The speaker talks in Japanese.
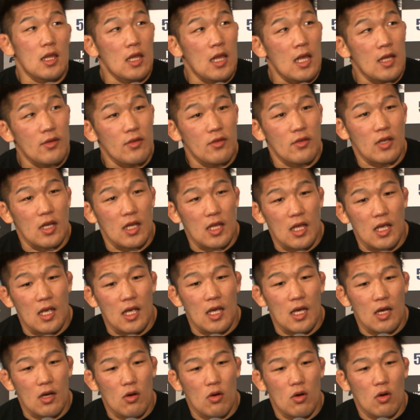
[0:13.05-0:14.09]
なんですかね
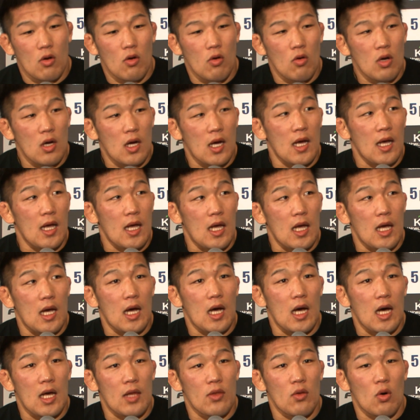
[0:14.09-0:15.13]
今回
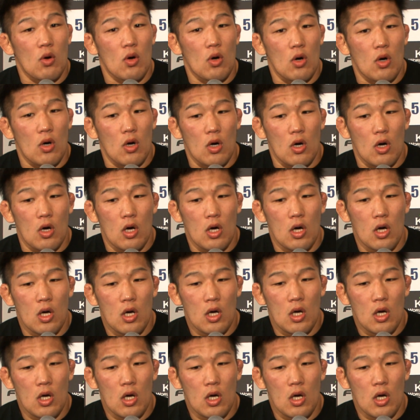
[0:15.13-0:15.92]
あの、